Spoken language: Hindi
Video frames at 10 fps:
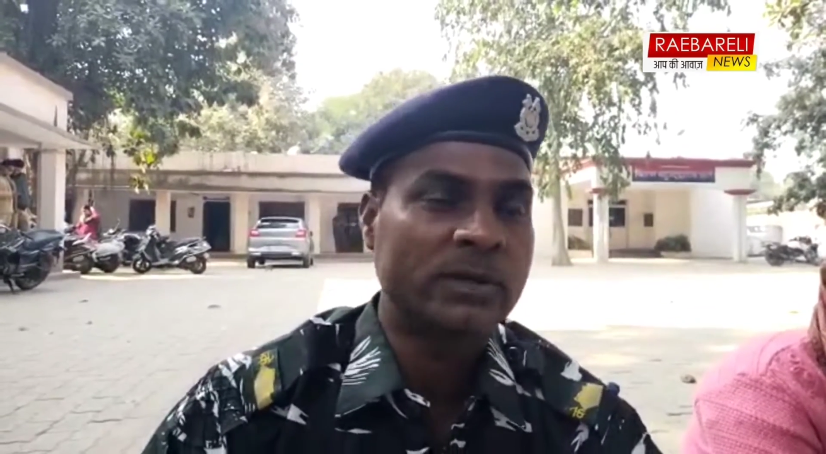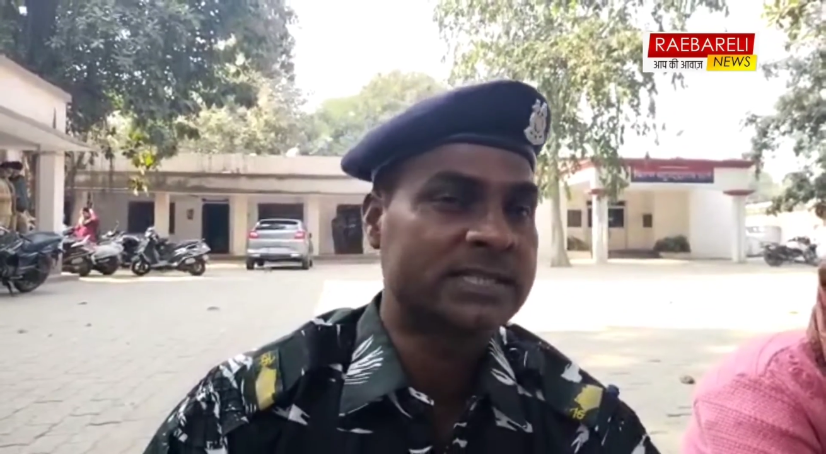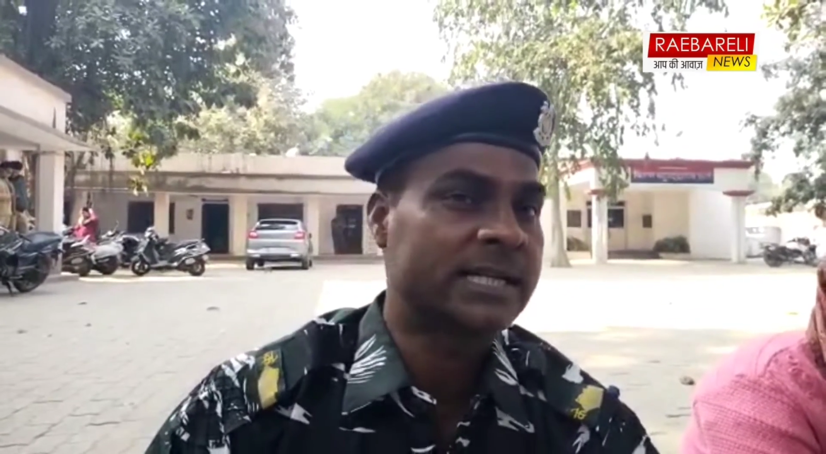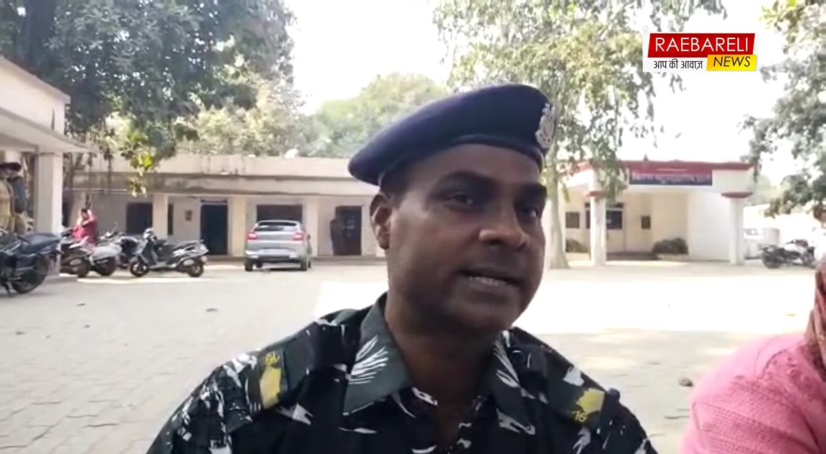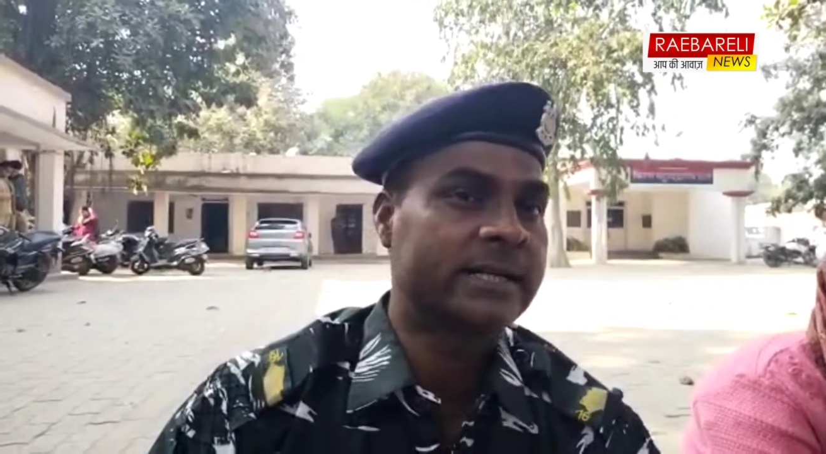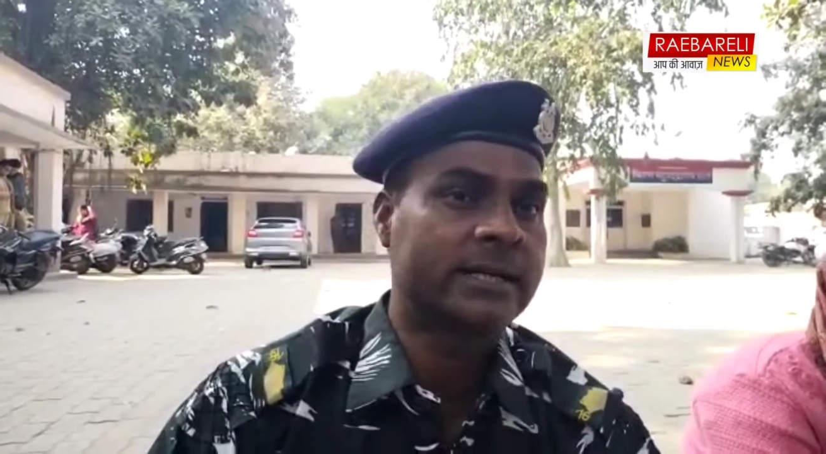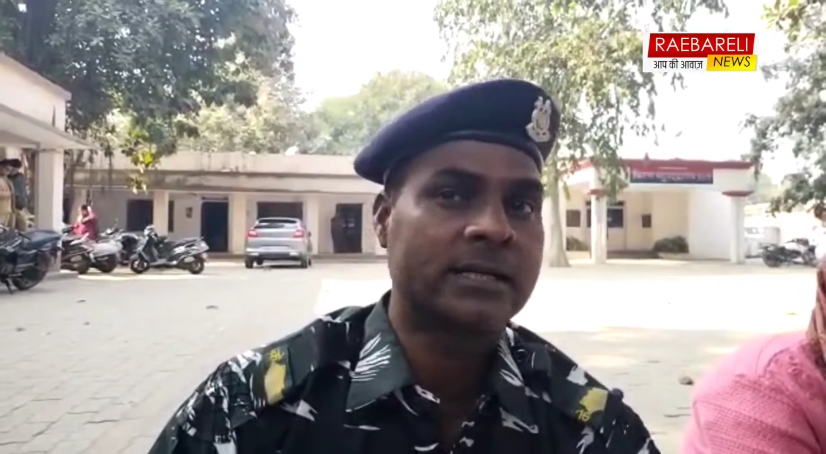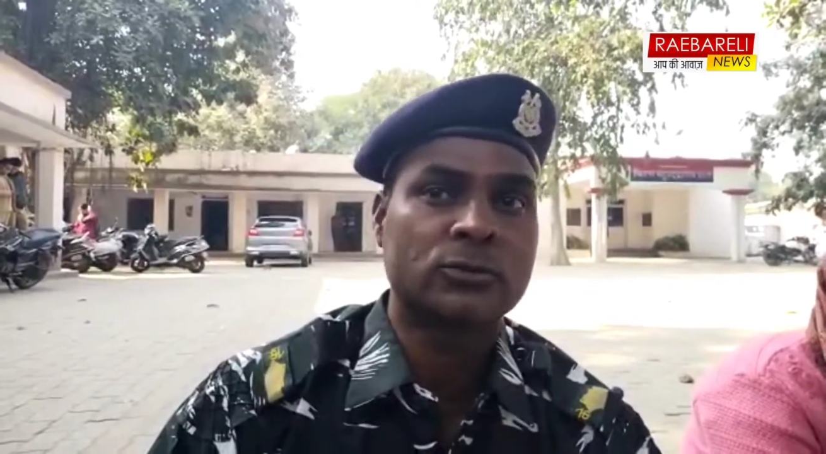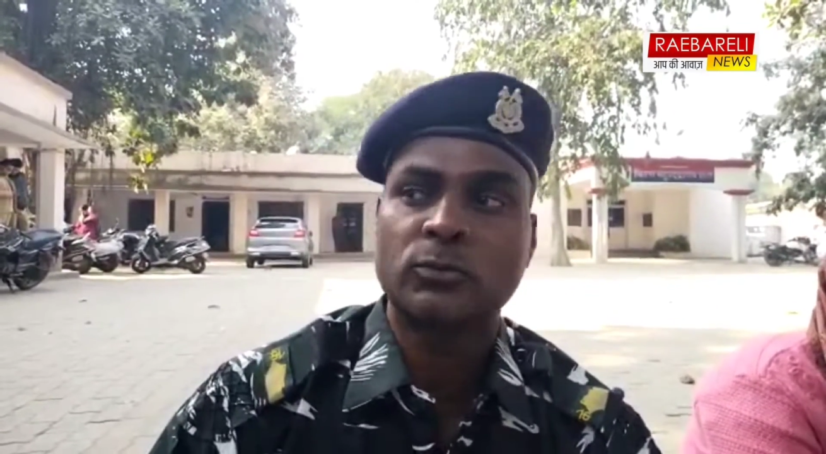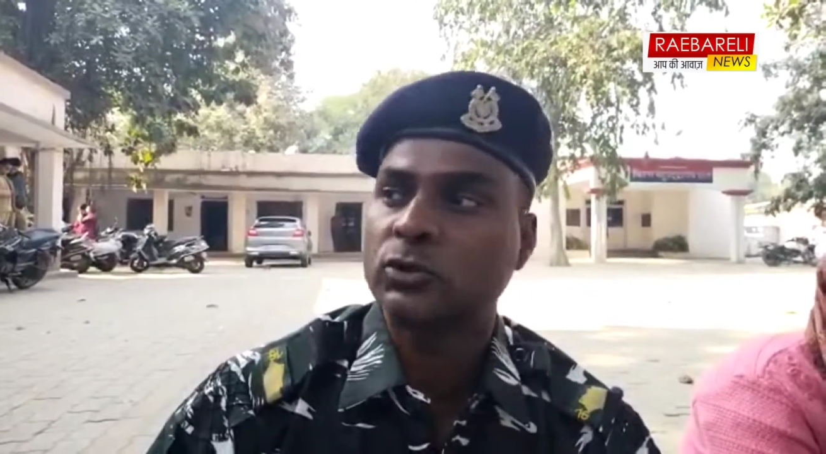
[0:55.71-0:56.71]
फैसला नहीं
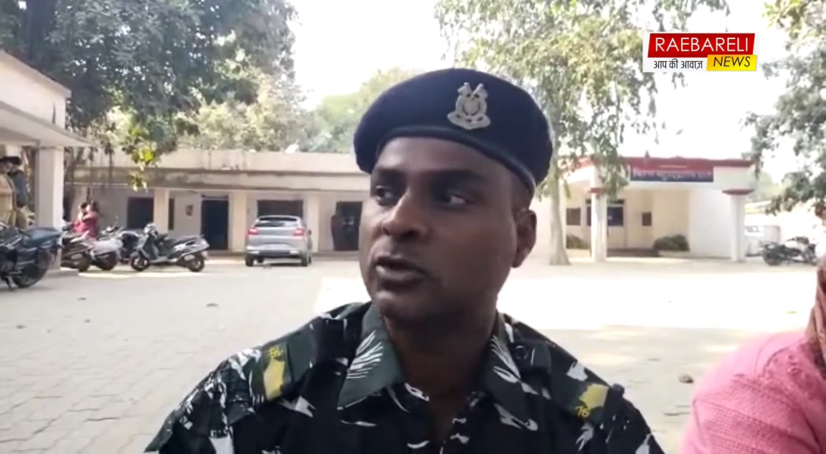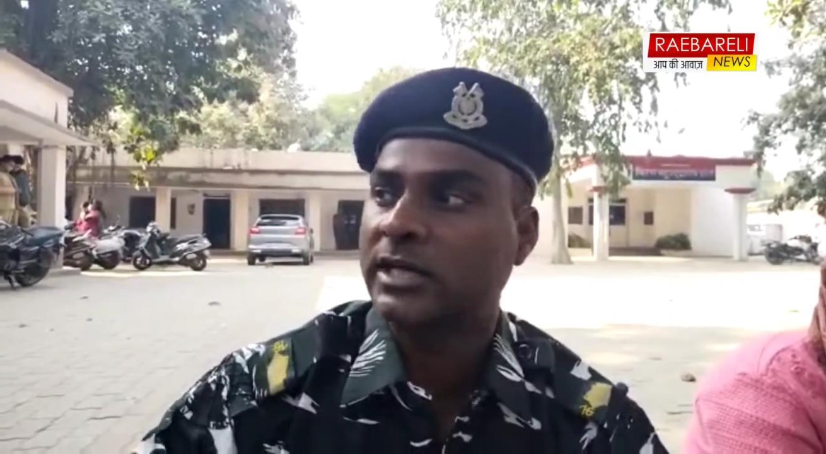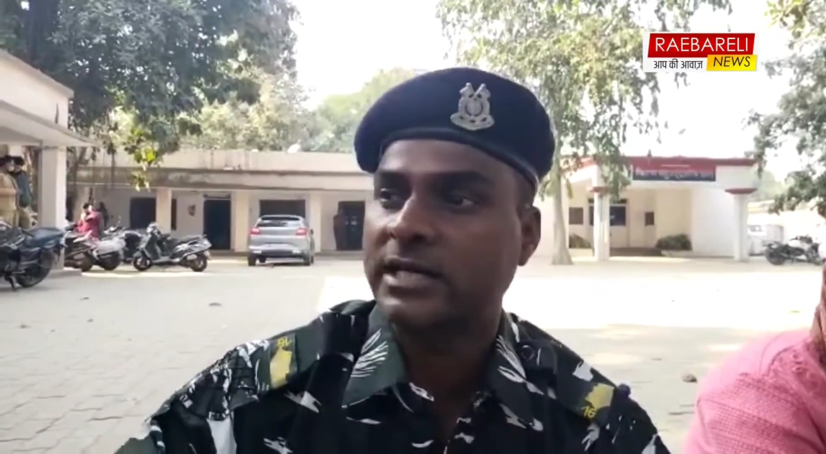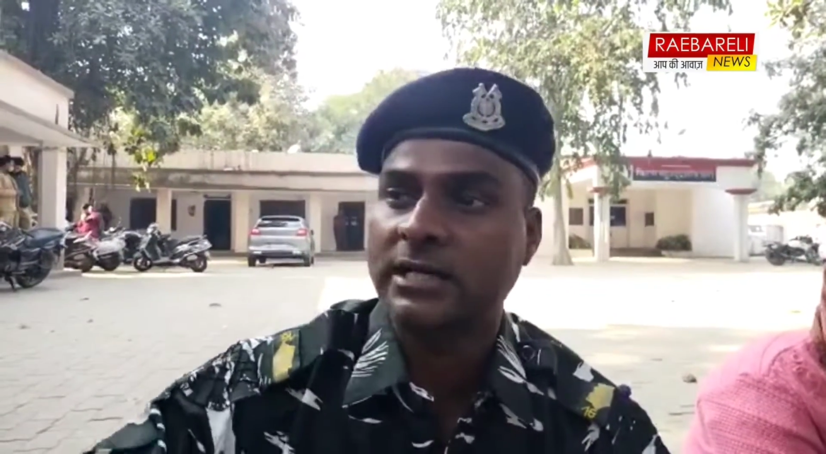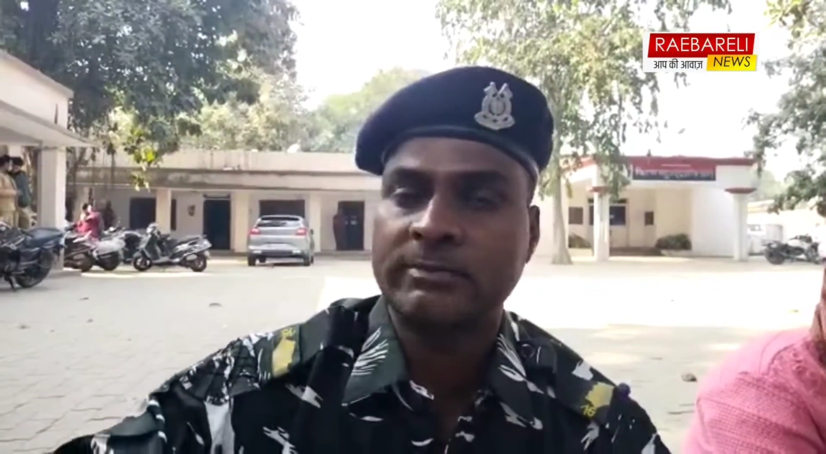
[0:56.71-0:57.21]
करेंगे तुमको जो करना